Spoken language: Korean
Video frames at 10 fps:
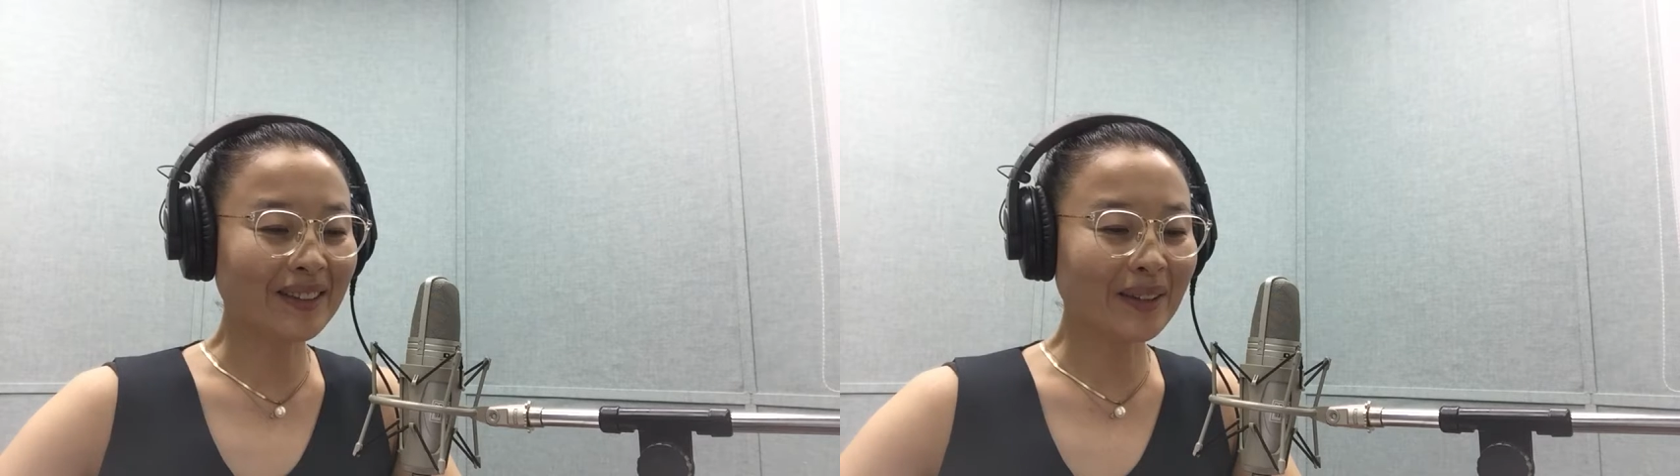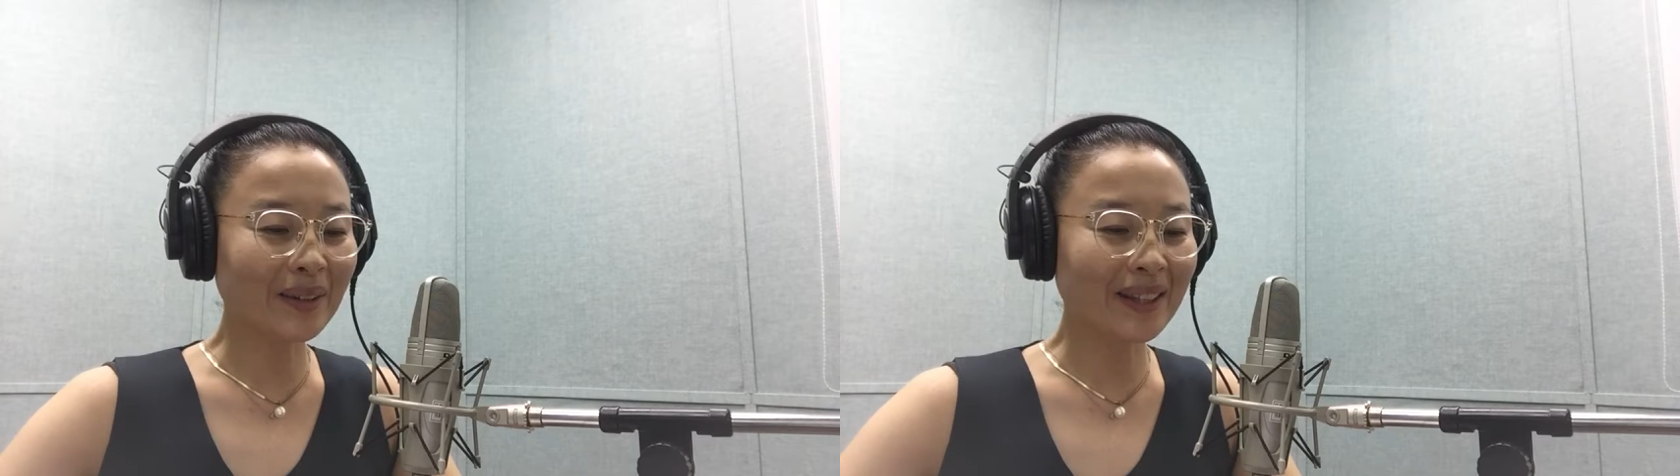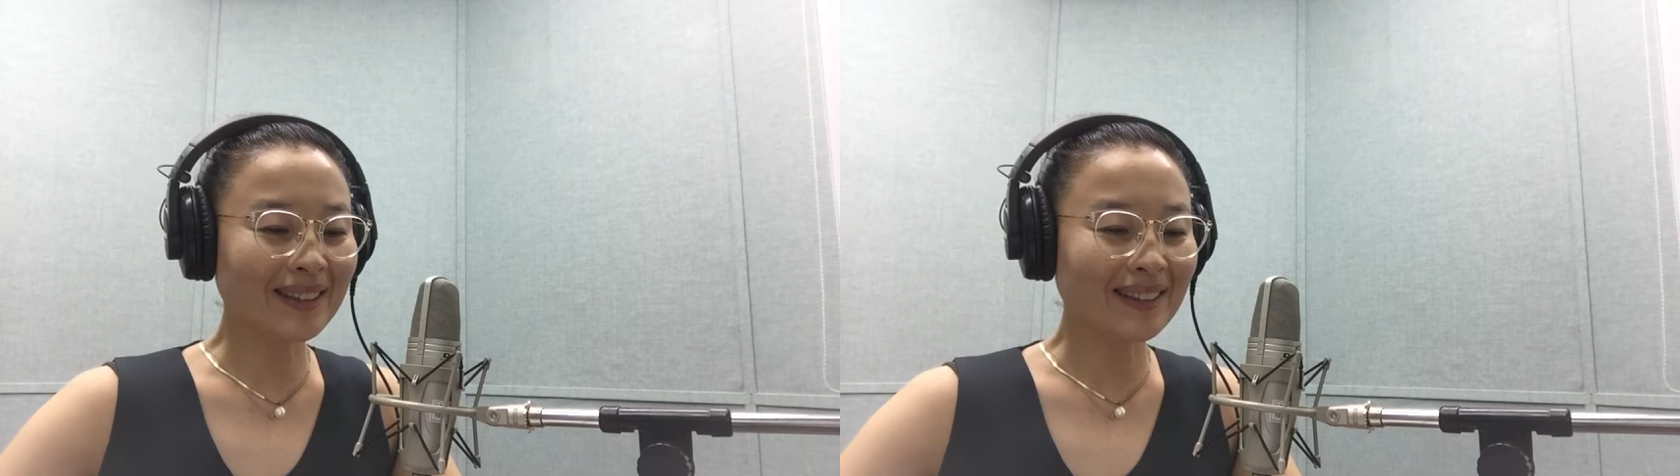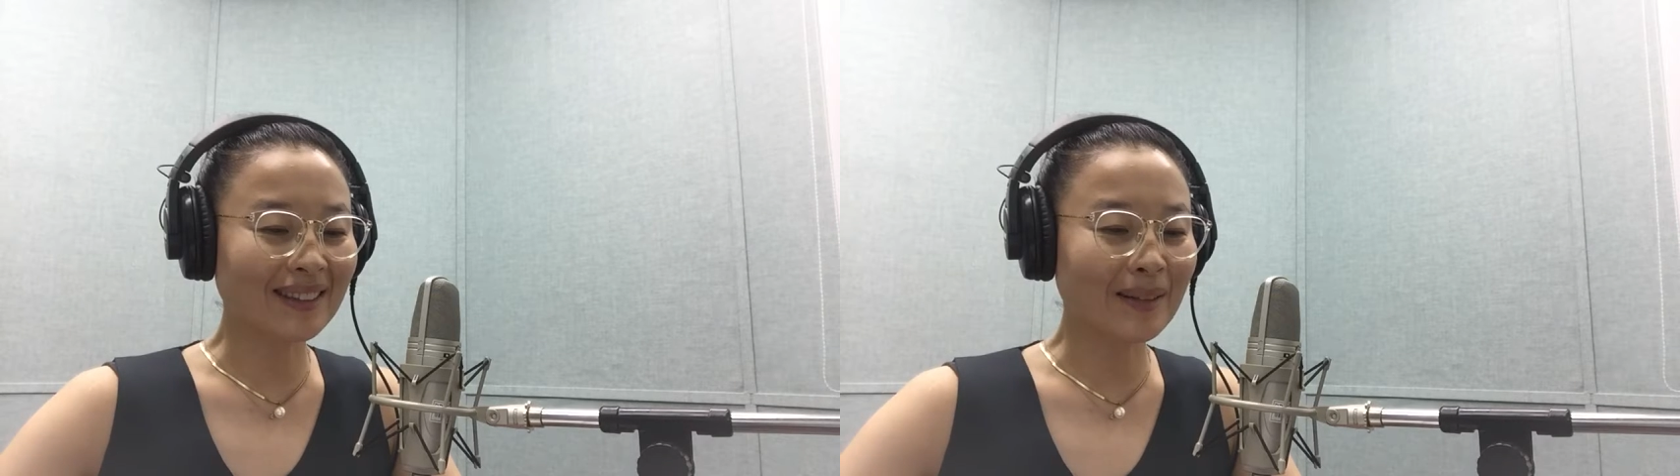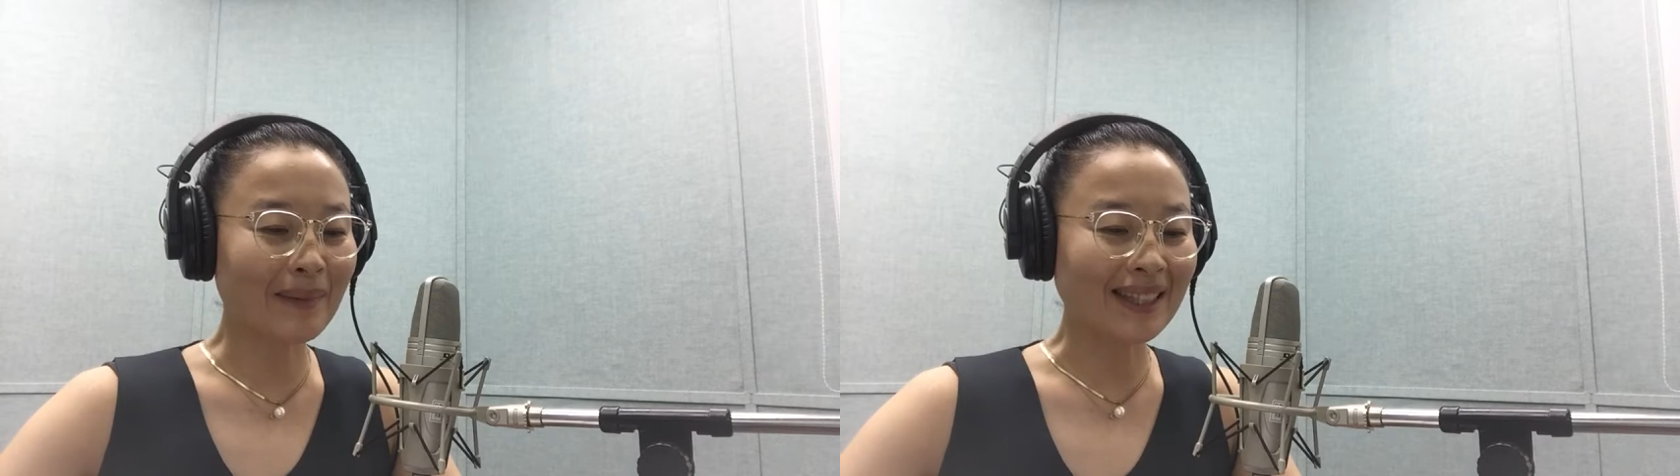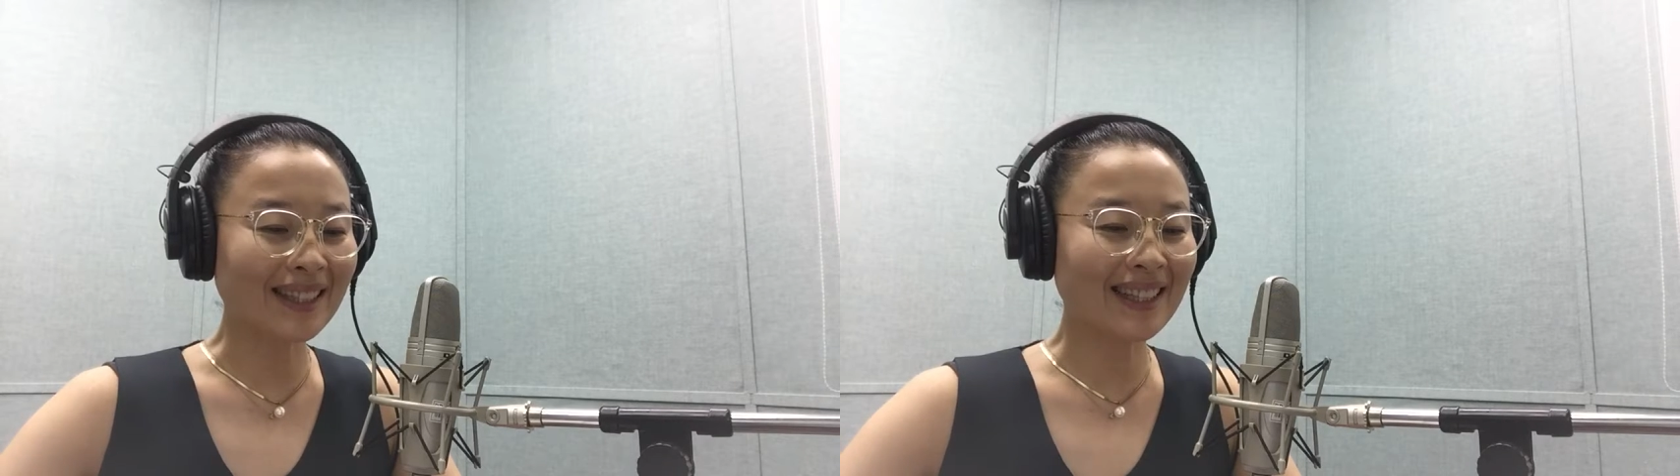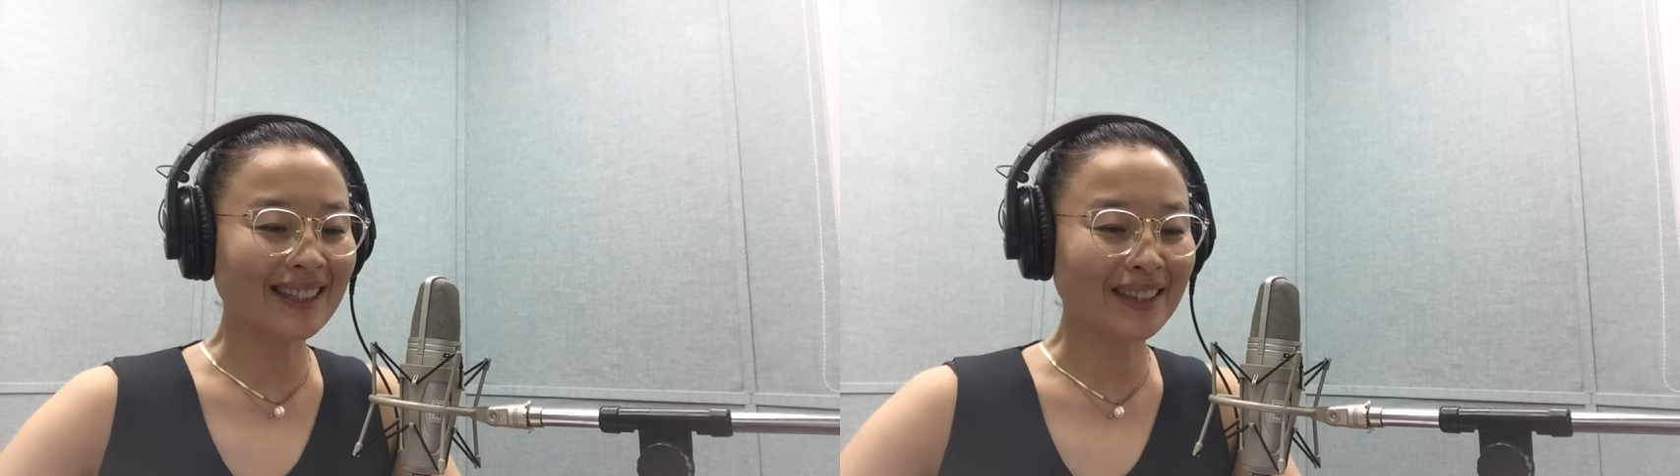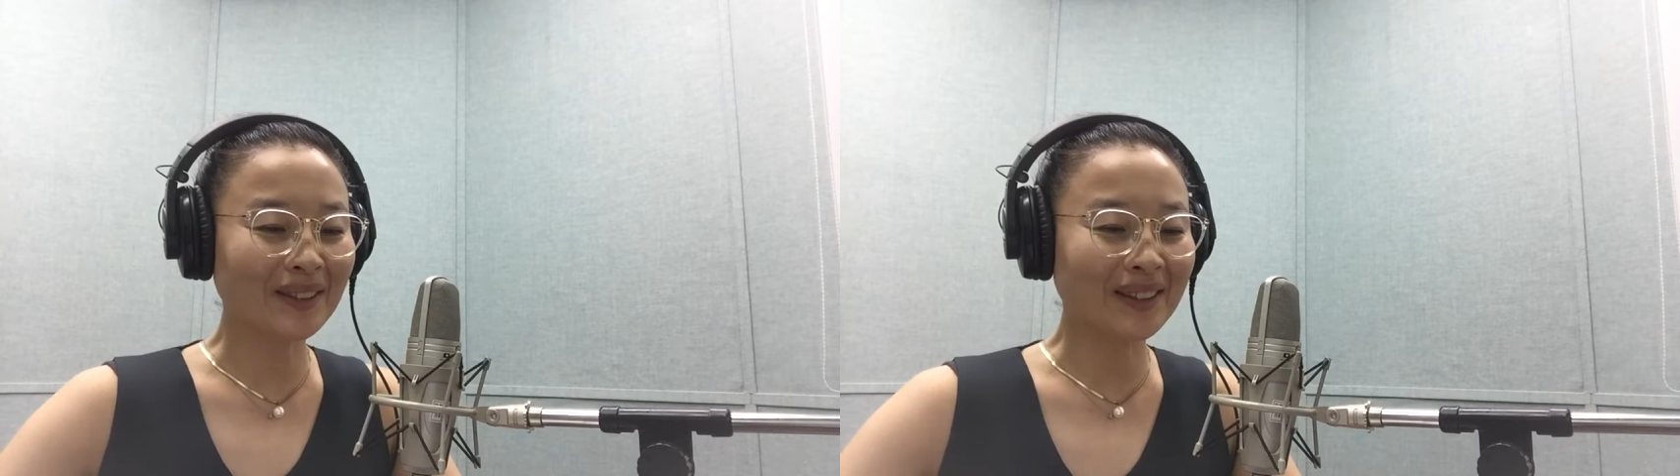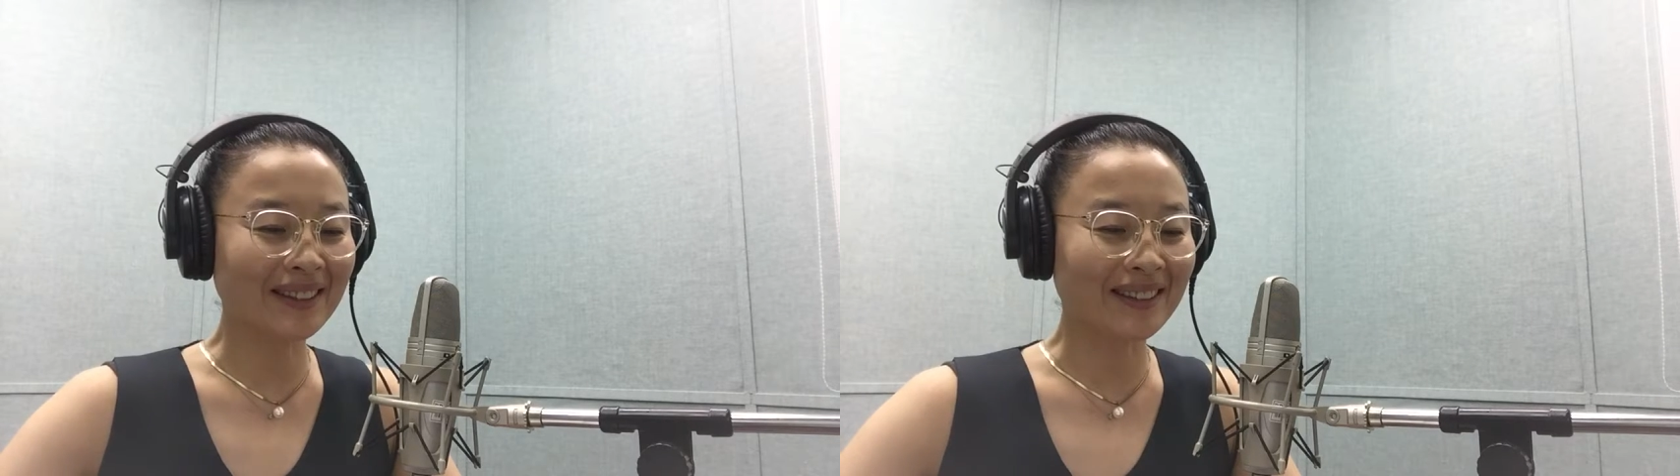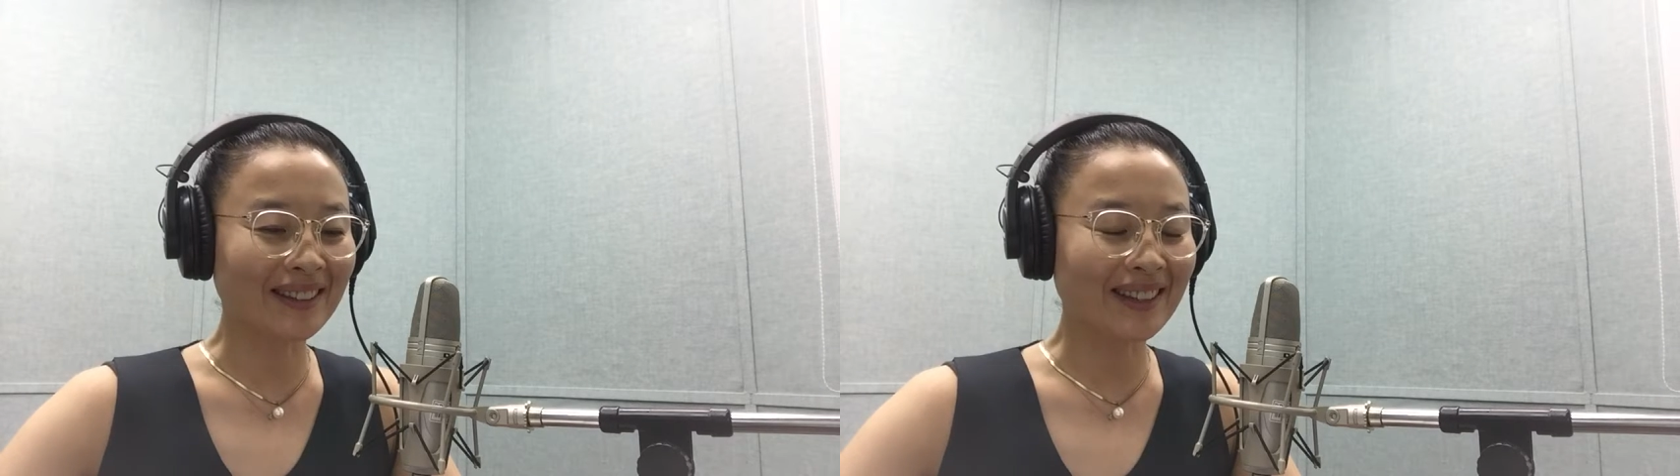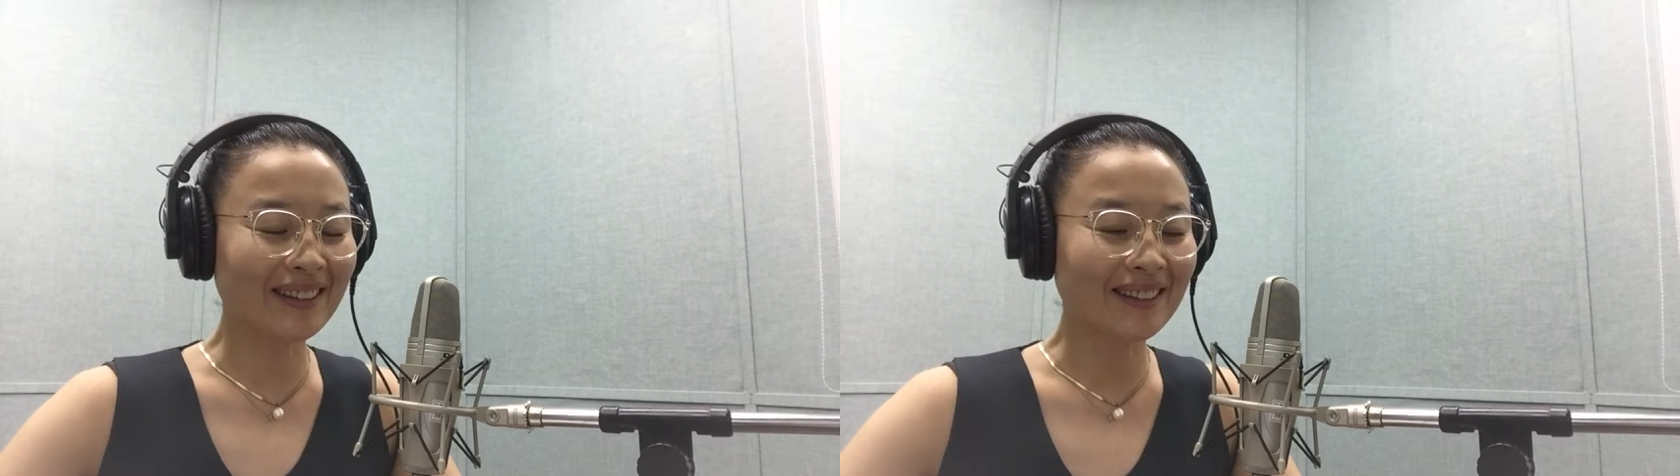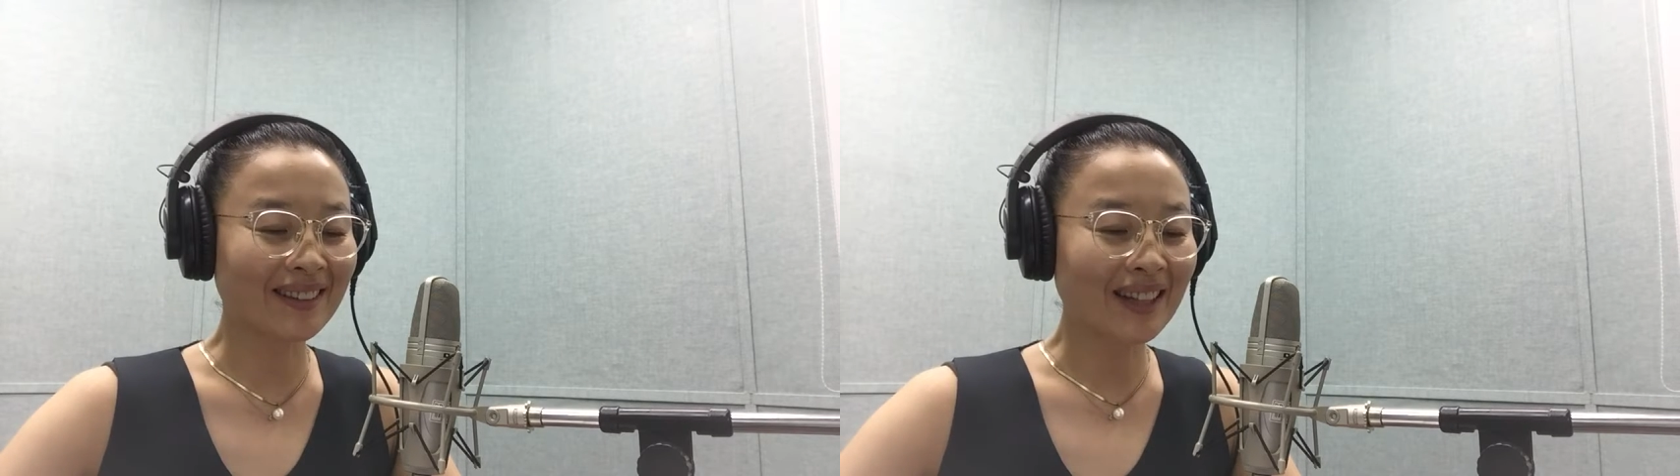서로의 등을 마사지해 주는 건데요.